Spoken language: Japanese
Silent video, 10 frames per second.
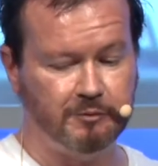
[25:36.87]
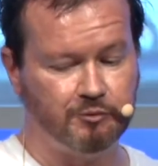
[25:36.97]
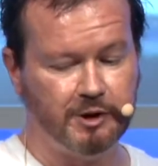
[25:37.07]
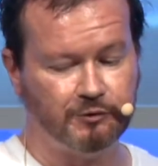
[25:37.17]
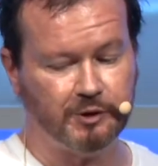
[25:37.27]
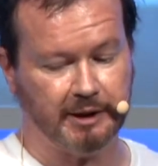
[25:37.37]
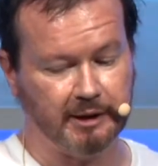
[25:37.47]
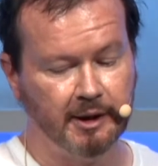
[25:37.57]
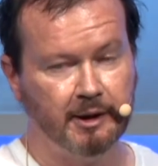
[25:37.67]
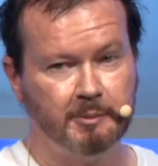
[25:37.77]
今
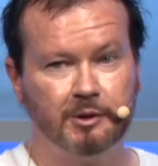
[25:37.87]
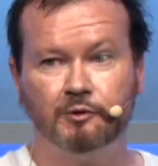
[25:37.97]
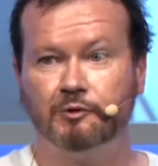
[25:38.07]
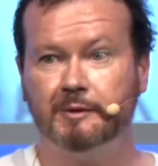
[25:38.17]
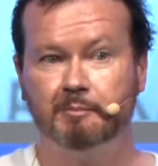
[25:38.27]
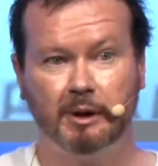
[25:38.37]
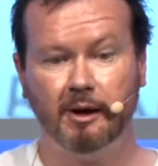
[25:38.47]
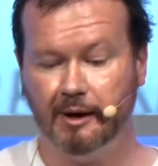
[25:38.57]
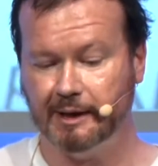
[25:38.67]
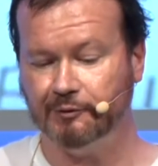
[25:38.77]
人間の外にもそ
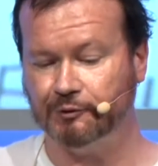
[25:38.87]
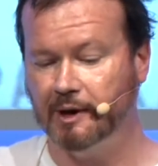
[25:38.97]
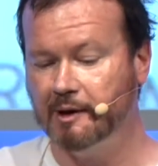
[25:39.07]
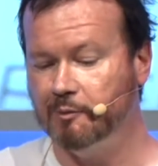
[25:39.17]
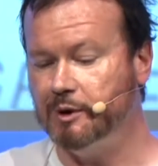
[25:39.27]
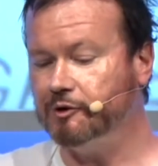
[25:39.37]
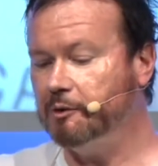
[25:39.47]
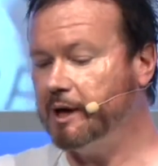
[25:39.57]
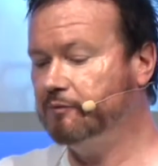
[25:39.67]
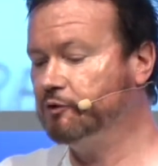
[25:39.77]
ういった領域があるとい
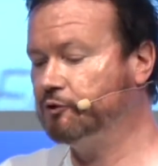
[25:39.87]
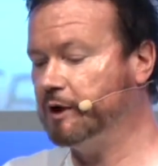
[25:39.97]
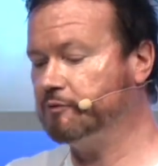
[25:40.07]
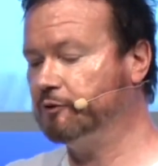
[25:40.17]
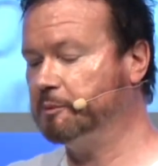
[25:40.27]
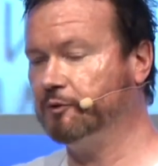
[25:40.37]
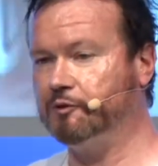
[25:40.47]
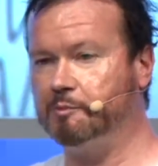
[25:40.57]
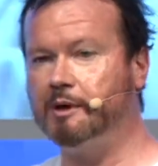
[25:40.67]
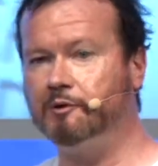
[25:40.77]
うことです。
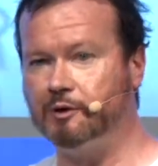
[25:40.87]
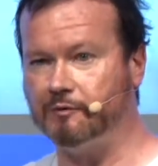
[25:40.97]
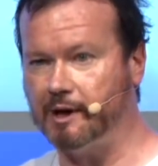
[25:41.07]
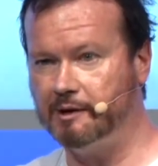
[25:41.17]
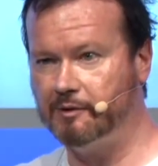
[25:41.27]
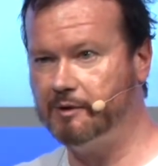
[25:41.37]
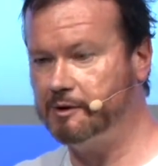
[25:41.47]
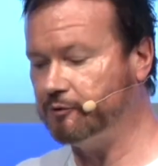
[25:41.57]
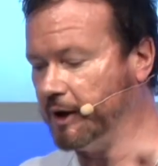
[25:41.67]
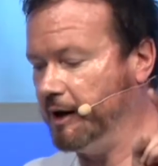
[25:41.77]
外という考え
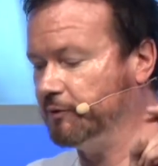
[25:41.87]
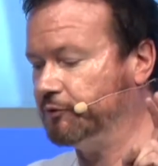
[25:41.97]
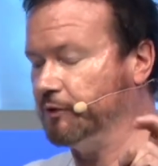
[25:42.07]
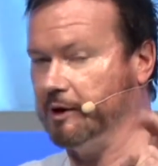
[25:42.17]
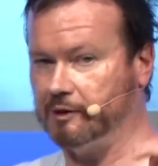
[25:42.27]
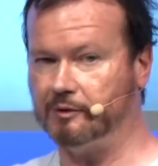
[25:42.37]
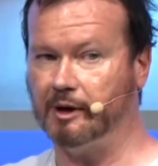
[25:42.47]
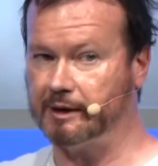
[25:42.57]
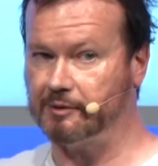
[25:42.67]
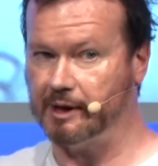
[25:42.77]
方は外の
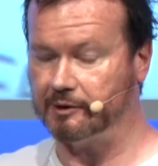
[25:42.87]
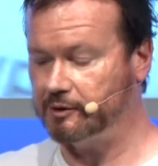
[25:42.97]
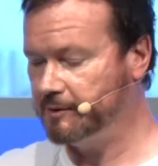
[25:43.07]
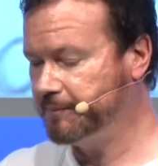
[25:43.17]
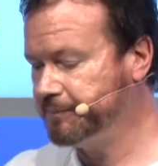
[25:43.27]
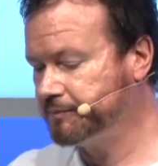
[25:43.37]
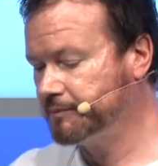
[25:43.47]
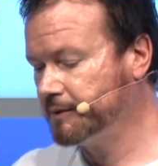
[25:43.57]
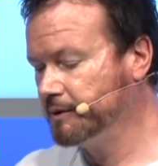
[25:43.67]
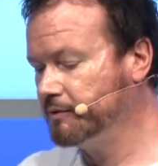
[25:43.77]
ものに関しては、まあ、一
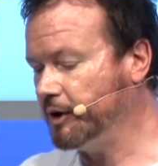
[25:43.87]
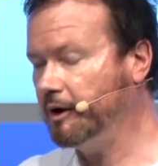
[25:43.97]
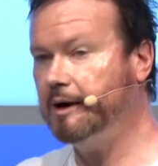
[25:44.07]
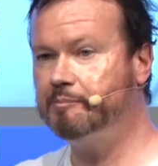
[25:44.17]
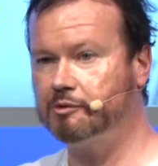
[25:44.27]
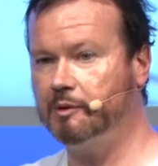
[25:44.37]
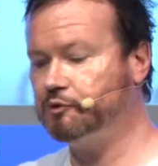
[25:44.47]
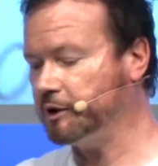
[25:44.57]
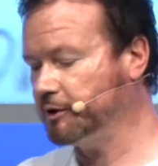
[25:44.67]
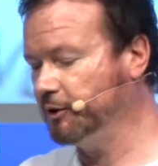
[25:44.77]
切責任を果たさな
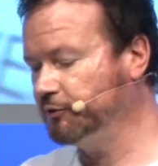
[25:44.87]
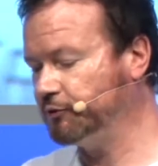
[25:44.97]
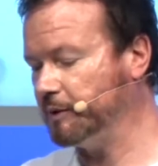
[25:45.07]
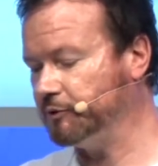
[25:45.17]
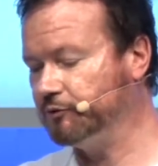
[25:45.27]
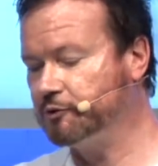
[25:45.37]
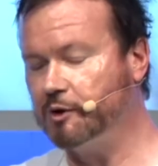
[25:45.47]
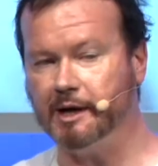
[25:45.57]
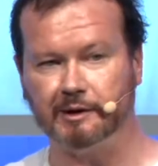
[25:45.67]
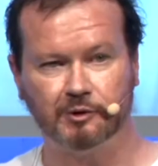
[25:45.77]
くていいという考え
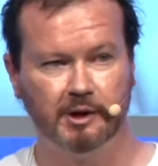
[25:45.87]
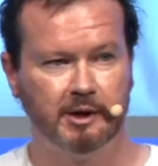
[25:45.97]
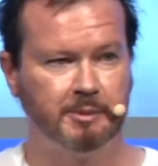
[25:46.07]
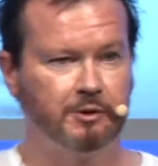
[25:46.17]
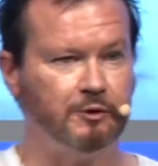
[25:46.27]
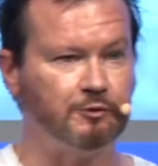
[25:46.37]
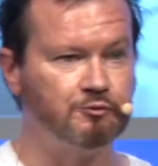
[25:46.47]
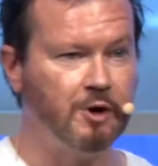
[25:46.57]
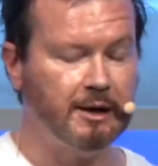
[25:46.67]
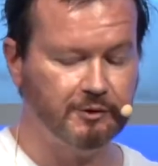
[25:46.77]
方これは極めて危
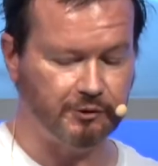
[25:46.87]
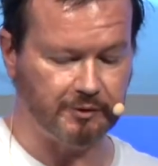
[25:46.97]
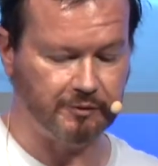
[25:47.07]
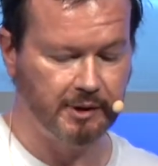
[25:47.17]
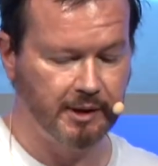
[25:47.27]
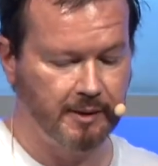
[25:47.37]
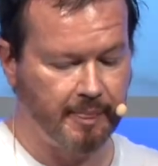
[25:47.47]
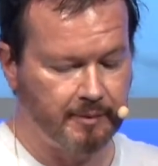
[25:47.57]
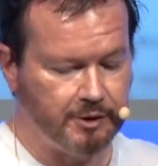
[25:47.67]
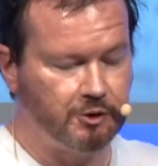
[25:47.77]
険であります、
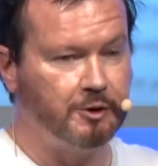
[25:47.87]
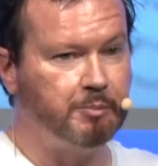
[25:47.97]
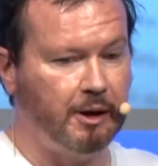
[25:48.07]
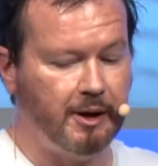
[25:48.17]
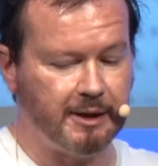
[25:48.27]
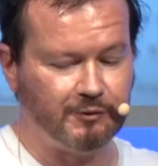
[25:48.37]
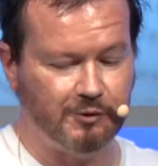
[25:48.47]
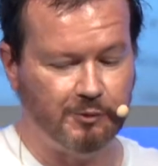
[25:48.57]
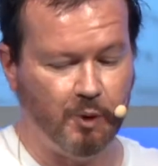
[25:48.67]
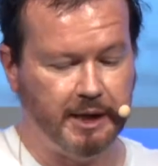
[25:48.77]
えー、この
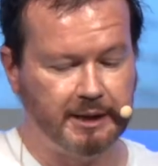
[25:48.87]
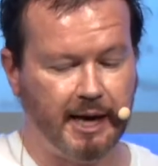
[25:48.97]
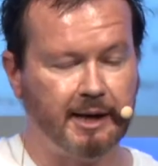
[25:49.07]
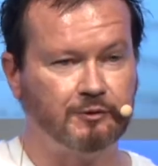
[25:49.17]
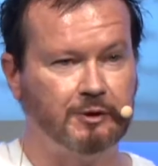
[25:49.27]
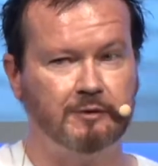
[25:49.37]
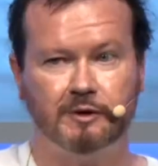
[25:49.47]
ハイパーオブジェクトのコンセ